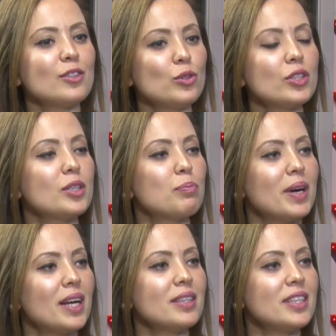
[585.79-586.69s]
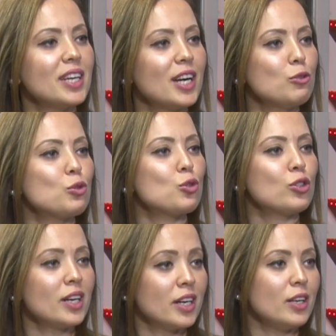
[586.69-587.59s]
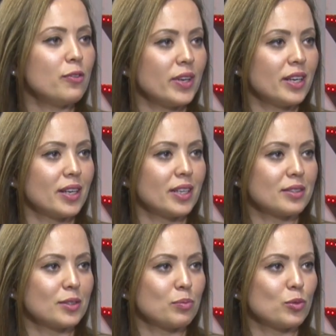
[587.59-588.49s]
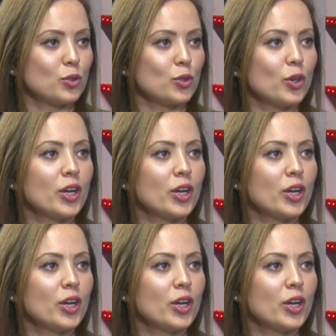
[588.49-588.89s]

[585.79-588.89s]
diyor ki ben yeryüzünde halife yarattım diyor.